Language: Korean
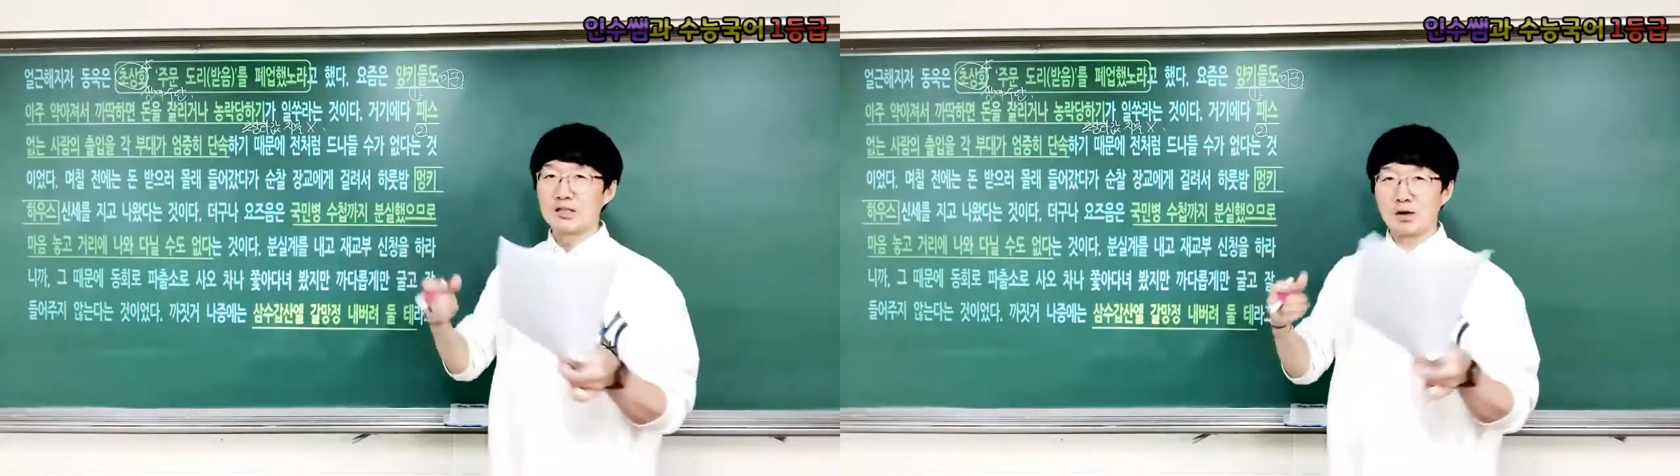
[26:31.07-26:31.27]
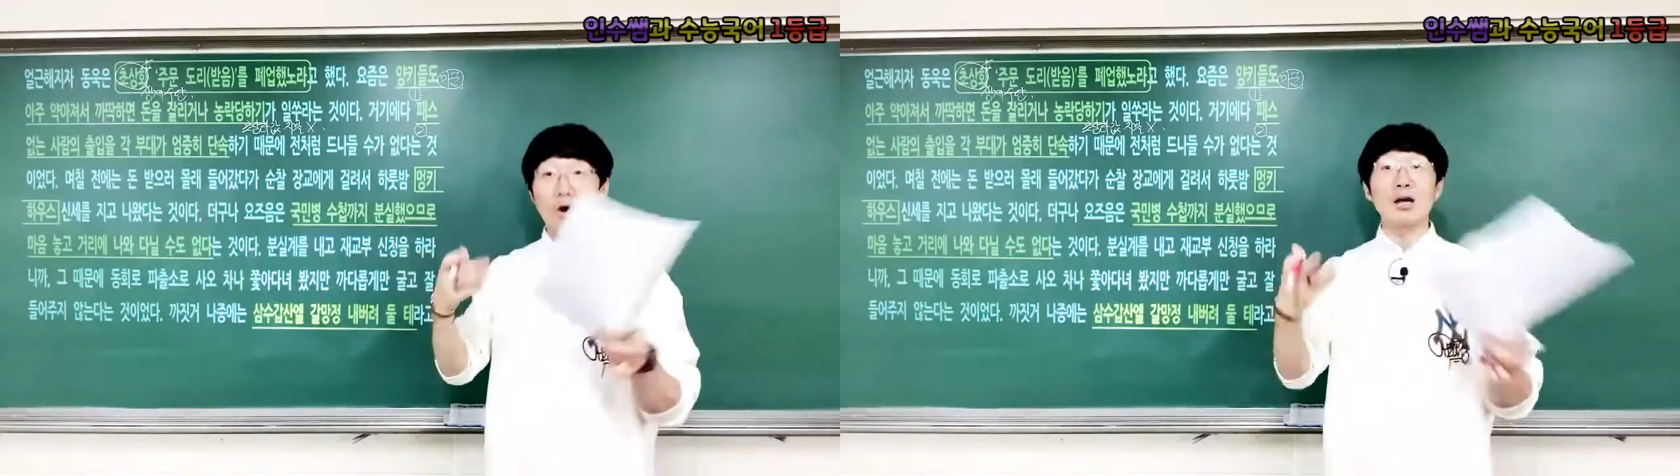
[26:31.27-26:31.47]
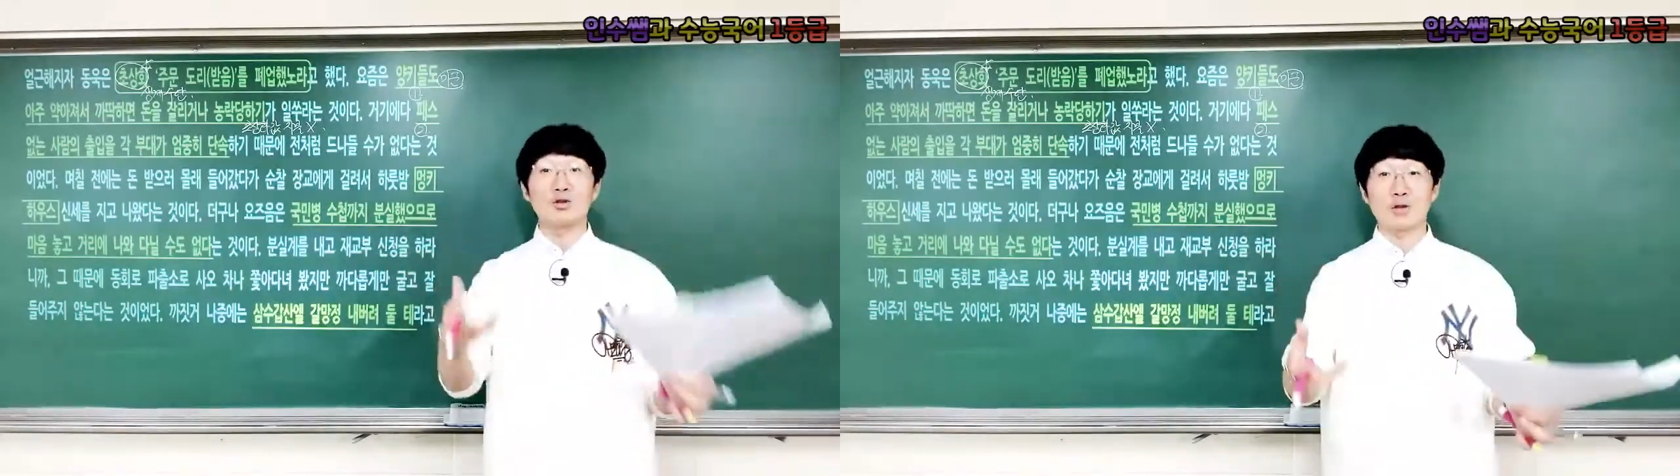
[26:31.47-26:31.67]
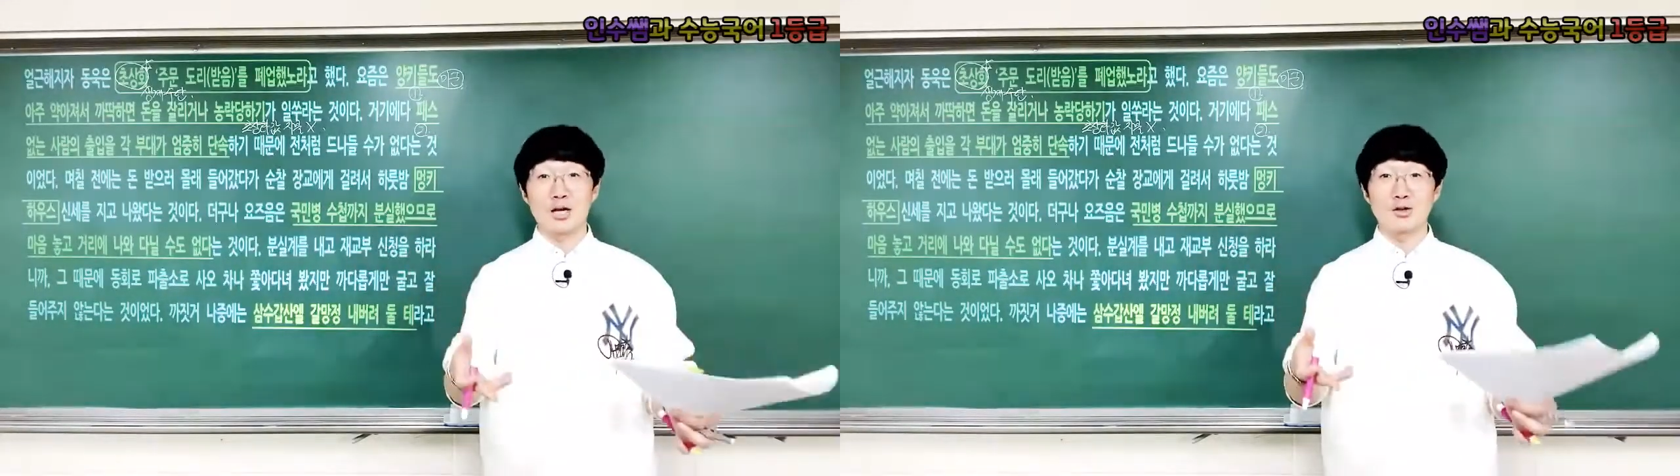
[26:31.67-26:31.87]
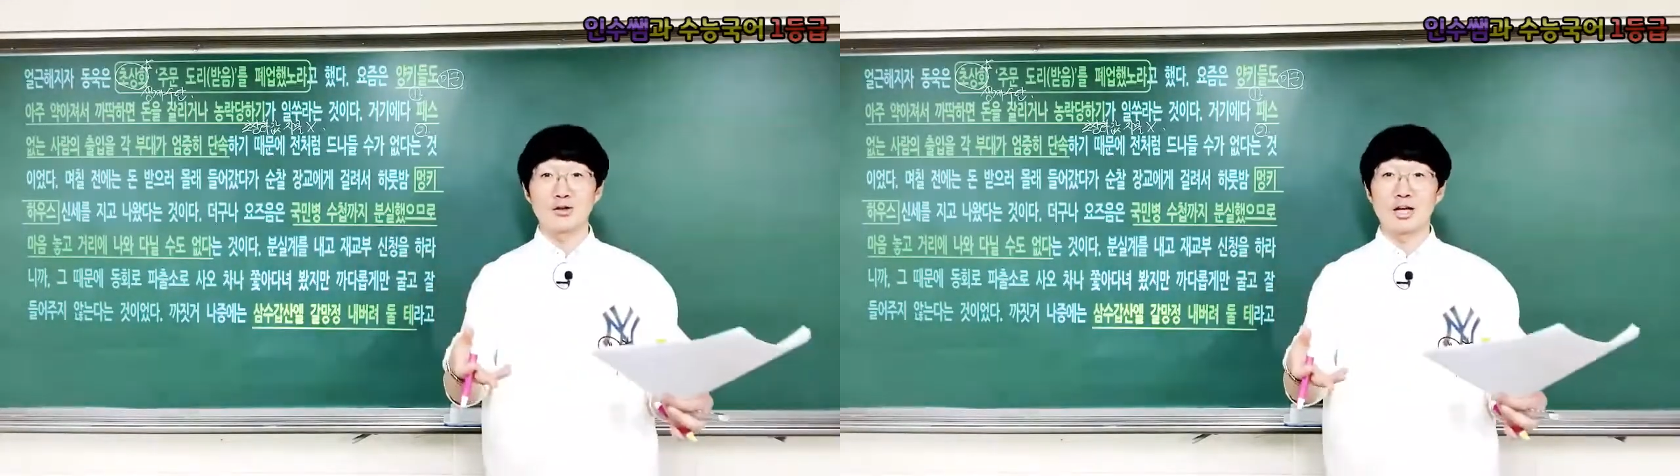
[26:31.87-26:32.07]
들어갈 수가
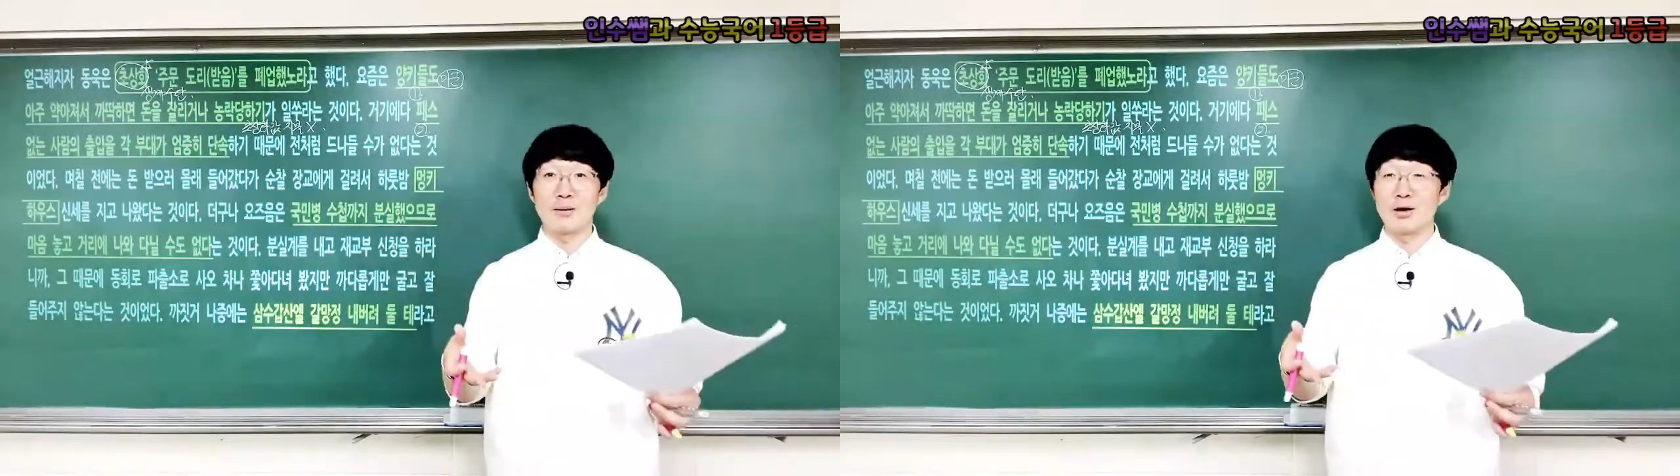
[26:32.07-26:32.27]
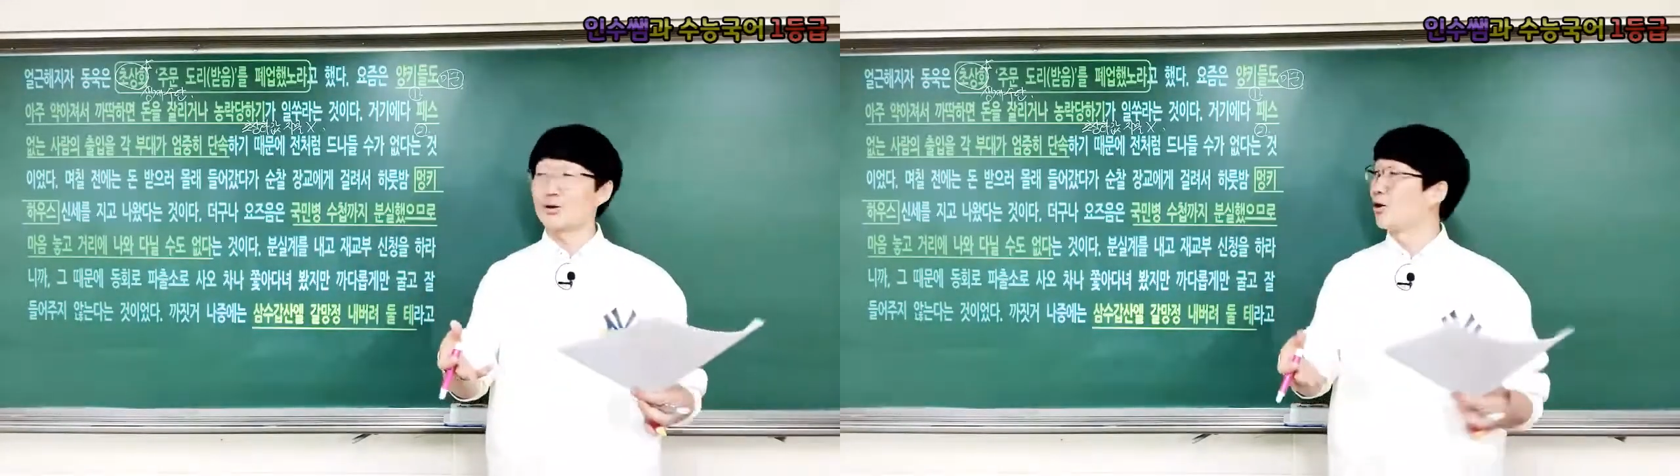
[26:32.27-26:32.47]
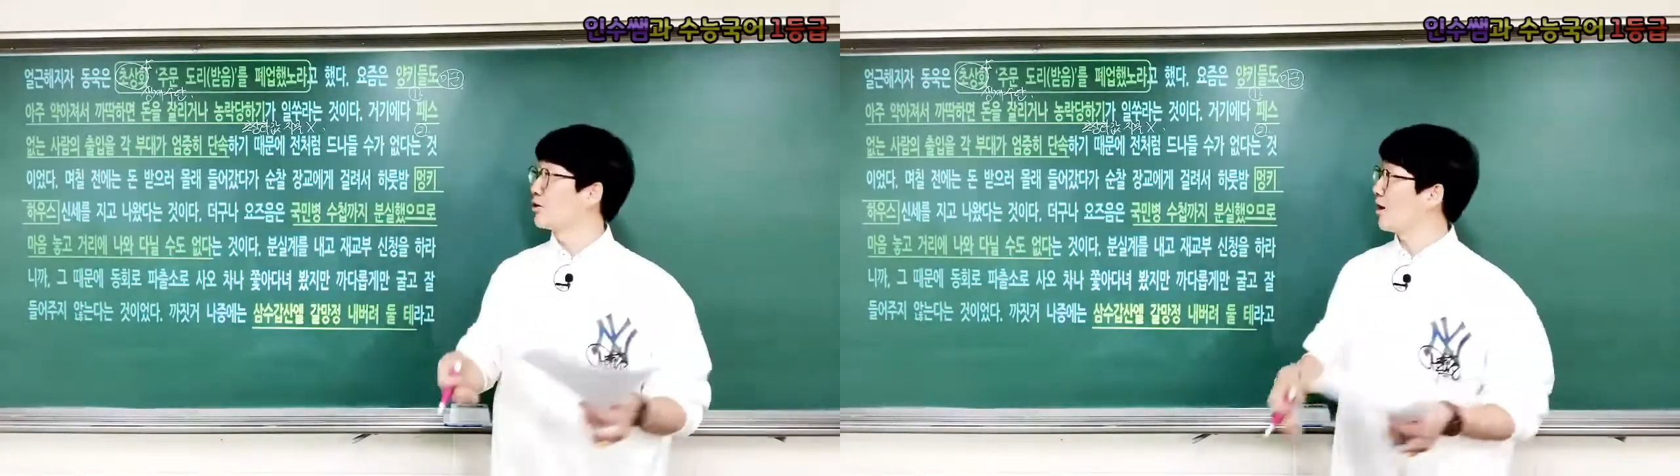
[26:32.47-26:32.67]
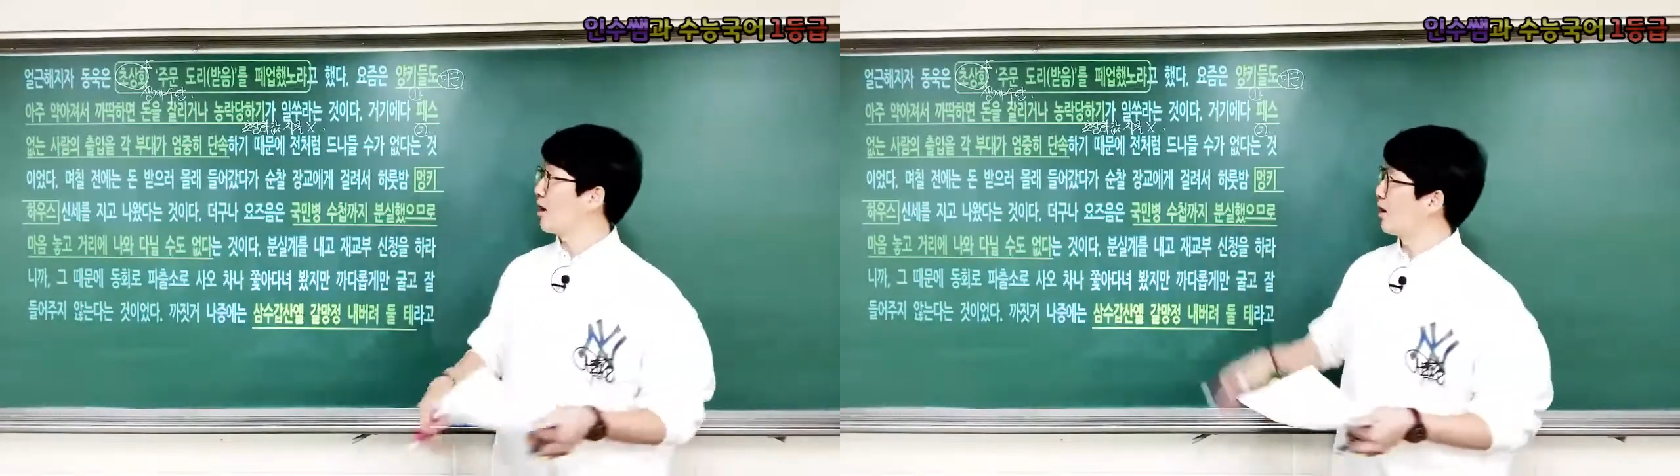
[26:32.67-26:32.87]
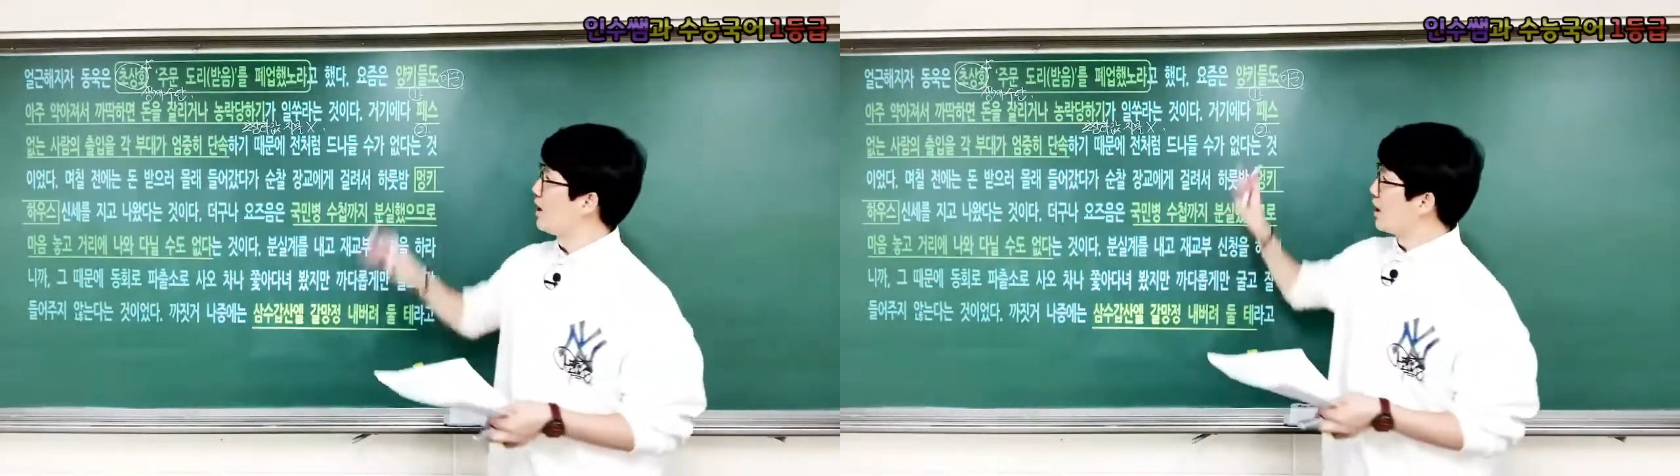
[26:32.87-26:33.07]
있었나 봐요.
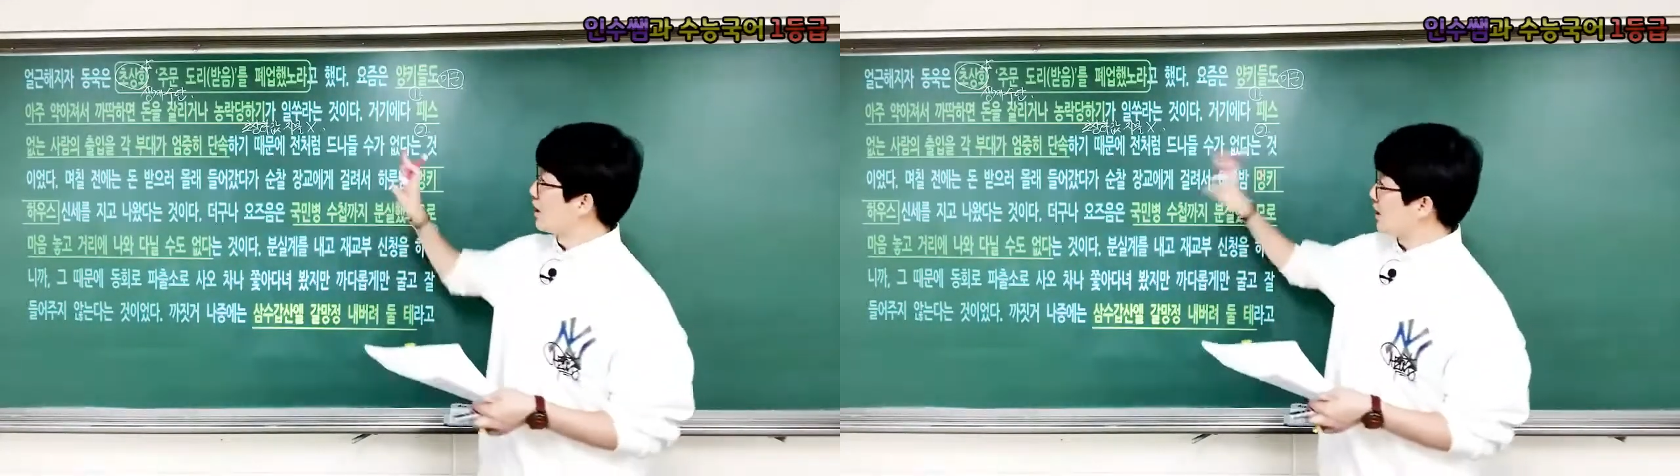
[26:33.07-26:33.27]
그런데